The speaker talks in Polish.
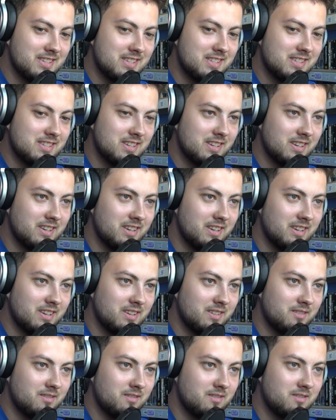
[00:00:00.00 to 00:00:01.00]
z
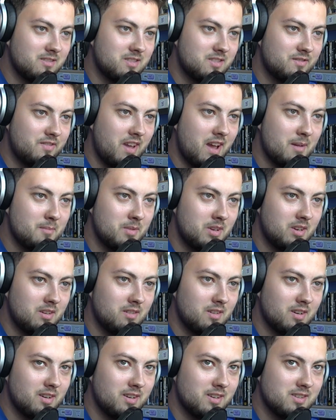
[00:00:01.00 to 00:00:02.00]
e, drzwiami,
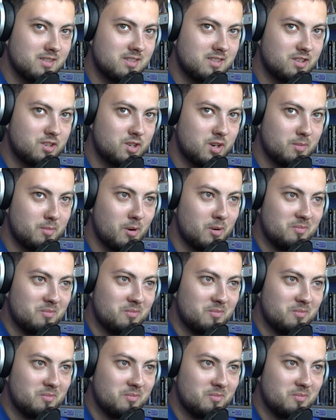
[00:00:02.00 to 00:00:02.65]
e, z szybą.